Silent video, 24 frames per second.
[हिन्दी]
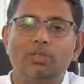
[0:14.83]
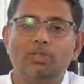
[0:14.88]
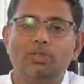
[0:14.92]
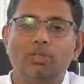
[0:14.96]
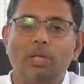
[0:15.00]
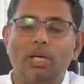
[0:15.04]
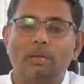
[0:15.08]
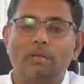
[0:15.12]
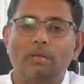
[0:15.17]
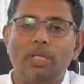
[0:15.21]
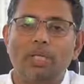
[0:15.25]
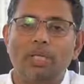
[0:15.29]
सो
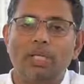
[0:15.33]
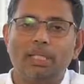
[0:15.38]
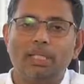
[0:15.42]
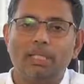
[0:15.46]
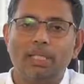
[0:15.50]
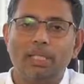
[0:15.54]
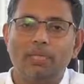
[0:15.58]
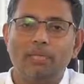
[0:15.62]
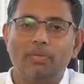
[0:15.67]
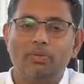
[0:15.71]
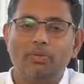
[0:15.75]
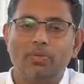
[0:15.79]
so, आप देखा
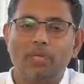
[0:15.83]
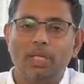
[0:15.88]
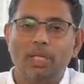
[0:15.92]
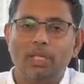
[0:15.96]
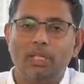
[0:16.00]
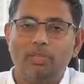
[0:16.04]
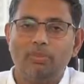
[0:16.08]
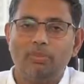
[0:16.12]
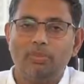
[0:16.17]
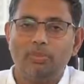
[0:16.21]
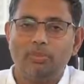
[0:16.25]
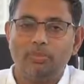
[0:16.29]
जाए तो वी आर
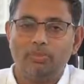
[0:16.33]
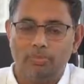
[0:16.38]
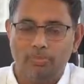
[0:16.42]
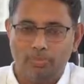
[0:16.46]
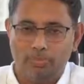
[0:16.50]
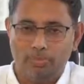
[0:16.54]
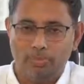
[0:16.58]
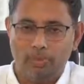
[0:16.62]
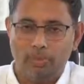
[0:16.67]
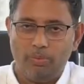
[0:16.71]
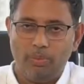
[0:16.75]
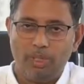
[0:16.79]
इन
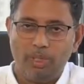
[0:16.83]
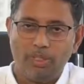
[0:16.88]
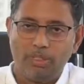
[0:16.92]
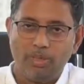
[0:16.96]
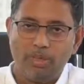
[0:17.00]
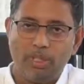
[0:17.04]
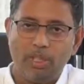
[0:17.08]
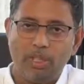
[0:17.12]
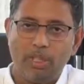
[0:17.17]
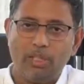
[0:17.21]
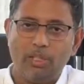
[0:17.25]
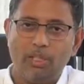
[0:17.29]
पिम्पले
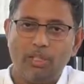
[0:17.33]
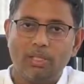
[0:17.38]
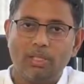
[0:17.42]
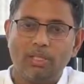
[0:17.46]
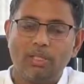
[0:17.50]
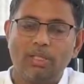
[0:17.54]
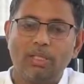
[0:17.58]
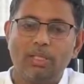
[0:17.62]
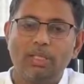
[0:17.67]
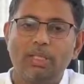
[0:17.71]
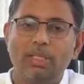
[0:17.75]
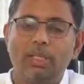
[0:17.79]
सौदागर
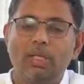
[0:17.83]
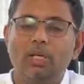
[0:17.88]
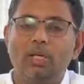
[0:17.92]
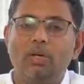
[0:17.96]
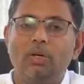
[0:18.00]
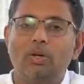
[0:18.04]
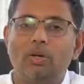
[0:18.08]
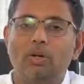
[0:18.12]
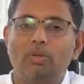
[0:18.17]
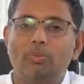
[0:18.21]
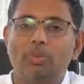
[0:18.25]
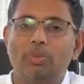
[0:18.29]

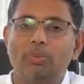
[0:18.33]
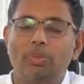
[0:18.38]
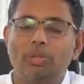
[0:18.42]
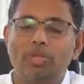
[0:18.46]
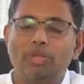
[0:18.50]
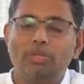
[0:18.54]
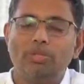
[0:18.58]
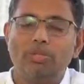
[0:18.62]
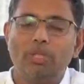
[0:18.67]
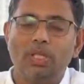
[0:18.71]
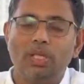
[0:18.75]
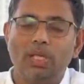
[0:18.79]
और
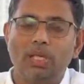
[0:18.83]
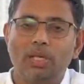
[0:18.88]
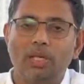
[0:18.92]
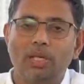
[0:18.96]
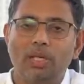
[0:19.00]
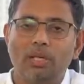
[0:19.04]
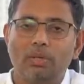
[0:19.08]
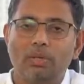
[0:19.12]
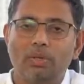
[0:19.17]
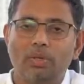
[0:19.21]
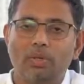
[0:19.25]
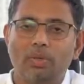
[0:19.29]
पिंपले सौदागर
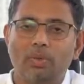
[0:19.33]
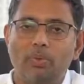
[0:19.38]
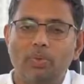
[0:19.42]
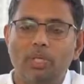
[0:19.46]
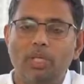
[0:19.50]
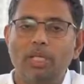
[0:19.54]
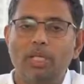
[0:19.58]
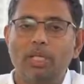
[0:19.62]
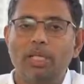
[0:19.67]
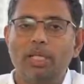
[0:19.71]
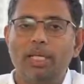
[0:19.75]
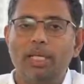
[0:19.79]
का
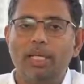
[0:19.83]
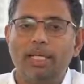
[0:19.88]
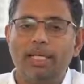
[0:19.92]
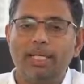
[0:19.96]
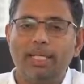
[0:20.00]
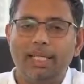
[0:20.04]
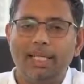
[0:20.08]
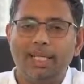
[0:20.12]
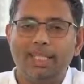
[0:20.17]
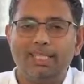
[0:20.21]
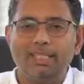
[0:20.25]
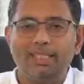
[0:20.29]
क्विकली रेट
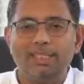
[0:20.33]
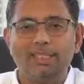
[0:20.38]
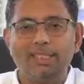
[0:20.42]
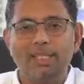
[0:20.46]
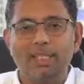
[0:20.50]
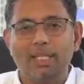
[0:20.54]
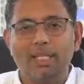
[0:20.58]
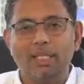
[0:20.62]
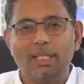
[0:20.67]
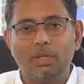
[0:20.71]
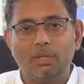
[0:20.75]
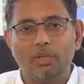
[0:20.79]
एनालिसिस
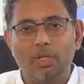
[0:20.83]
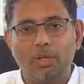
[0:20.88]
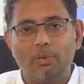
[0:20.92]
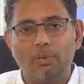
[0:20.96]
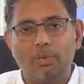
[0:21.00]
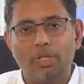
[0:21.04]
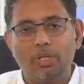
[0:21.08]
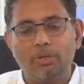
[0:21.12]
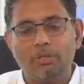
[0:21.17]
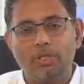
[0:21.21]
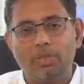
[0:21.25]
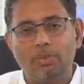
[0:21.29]
करते हैं तो
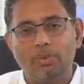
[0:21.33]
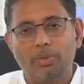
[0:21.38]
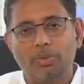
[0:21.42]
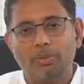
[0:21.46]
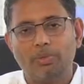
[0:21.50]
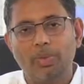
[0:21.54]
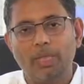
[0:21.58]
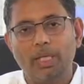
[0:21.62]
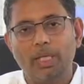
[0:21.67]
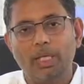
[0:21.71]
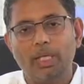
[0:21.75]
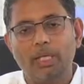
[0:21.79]
आपको समझ
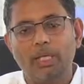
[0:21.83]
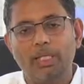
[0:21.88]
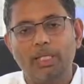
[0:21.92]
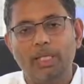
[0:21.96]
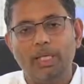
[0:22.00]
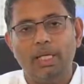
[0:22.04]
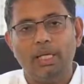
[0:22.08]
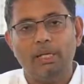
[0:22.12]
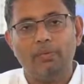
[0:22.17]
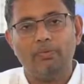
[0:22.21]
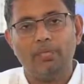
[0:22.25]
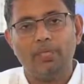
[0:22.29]
में आएगा
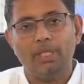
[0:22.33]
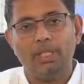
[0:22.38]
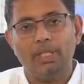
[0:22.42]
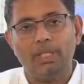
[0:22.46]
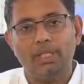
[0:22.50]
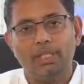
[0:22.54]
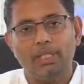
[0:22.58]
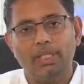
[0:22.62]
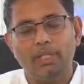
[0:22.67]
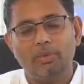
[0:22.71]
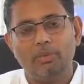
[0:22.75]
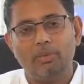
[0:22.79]
कि ये हफ्ता
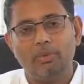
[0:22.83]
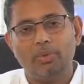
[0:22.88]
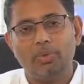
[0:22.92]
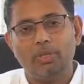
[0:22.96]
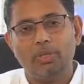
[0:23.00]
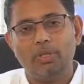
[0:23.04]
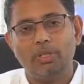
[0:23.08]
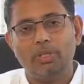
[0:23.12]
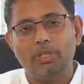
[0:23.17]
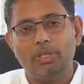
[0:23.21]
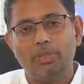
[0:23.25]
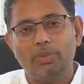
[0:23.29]
इतना
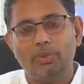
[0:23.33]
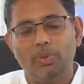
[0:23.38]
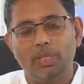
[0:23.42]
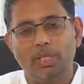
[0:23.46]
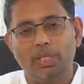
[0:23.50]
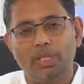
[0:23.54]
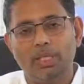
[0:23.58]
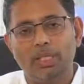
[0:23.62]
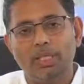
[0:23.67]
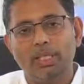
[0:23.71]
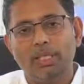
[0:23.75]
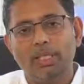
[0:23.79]
इम्पोर्टेंट क्यों
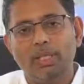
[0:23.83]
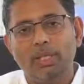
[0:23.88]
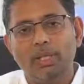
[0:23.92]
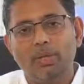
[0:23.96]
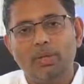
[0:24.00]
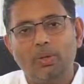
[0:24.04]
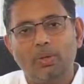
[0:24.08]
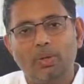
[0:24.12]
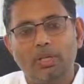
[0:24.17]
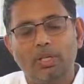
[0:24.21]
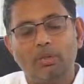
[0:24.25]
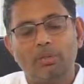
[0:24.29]
है
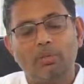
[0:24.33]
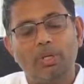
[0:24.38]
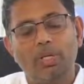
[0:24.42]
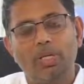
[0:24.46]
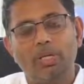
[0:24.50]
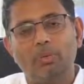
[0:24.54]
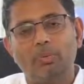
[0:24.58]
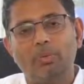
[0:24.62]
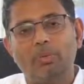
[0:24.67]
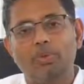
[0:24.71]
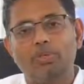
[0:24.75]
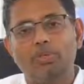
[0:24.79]
और ये
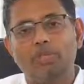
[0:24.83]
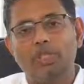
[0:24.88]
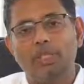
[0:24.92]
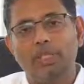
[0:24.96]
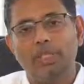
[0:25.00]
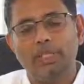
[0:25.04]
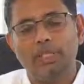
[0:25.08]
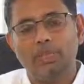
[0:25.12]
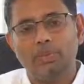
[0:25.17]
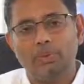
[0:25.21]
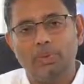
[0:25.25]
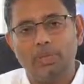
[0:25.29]
बड़ी
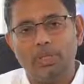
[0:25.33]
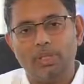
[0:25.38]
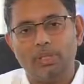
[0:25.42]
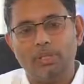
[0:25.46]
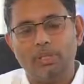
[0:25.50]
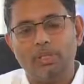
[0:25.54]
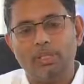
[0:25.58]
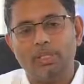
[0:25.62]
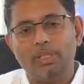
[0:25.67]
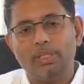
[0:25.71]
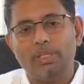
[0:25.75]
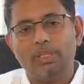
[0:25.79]
अपॉर्चुनिटी क्यों है
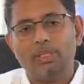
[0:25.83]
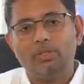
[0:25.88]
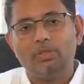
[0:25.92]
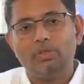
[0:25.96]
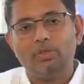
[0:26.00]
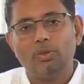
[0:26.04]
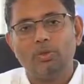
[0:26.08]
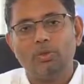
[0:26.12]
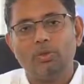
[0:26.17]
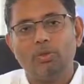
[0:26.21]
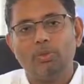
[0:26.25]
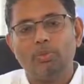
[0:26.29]

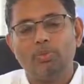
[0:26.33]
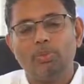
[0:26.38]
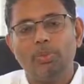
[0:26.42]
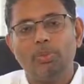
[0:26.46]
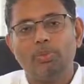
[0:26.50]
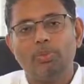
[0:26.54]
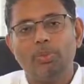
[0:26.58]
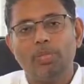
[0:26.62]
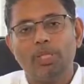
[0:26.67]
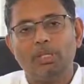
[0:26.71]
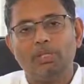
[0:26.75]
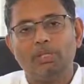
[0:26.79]
सो so,
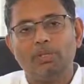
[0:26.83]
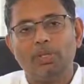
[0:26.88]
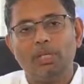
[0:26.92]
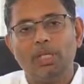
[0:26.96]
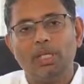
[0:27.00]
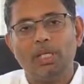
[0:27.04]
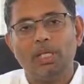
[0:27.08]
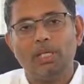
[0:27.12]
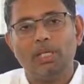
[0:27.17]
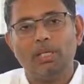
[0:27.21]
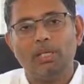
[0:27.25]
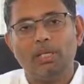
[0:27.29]
पिम्पले
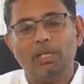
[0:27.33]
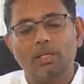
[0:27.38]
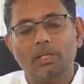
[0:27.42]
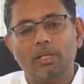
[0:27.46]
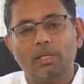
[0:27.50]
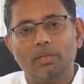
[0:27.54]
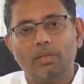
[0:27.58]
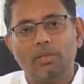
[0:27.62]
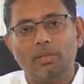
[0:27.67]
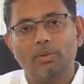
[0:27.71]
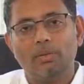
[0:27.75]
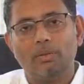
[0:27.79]

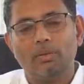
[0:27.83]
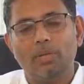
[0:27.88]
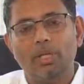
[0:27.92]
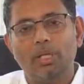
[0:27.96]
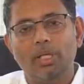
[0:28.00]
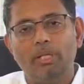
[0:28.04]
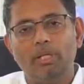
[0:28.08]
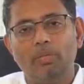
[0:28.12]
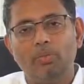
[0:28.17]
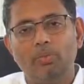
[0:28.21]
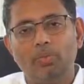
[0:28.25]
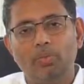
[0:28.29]
सौदागर
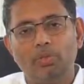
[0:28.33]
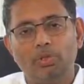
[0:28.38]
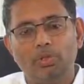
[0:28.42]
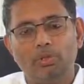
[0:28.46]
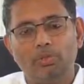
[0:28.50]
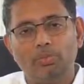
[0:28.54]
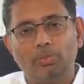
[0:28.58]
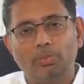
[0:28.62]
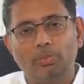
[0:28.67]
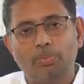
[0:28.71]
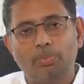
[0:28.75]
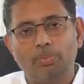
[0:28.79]
बींग द
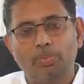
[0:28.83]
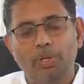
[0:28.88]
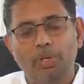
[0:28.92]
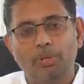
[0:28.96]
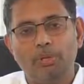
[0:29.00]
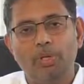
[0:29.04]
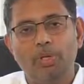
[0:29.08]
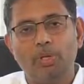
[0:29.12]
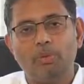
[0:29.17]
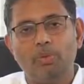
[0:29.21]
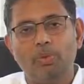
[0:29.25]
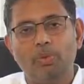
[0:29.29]
मोस्ट
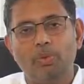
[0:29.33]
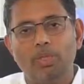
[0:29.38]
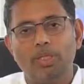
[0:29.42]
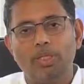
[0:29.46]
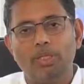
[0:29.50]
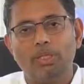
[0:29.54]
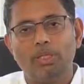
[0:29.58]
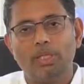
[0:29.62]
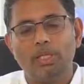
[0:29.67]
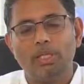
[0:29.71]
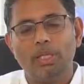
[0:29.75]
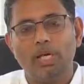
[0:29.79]
प्रीमियम
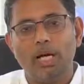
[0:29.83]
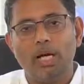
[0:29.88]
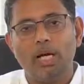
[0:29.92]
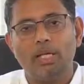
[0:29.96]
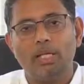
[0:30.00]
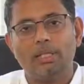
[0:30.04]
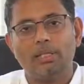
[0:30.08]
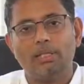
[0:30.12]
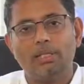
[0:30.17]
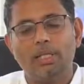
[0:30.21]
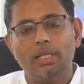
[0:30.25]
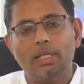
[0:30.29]
लोकेशन
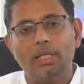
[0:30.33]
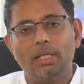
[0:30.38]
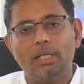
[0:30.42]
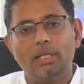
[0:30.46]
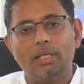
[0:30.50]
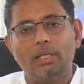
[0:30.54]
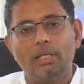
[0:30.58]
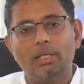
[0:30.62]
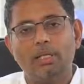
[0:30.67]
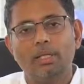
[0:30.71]
आठ हज़ार